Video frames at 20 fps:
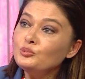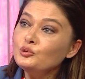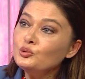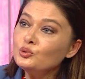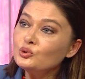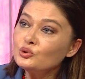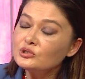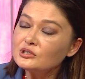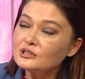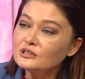
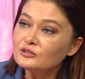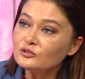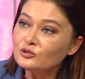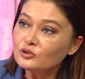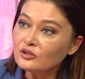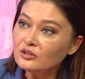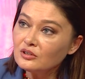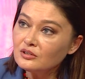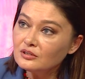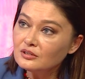büyük
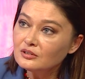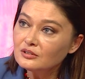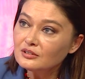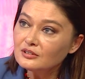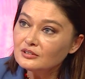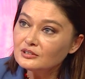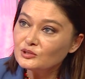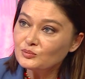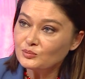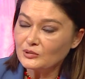sanıyor.
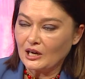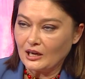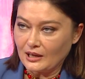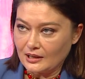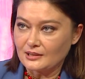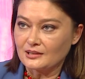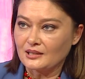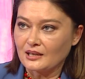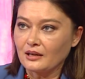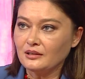Tamam. Şimdi
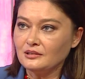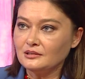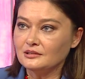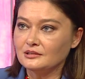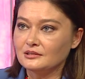ergen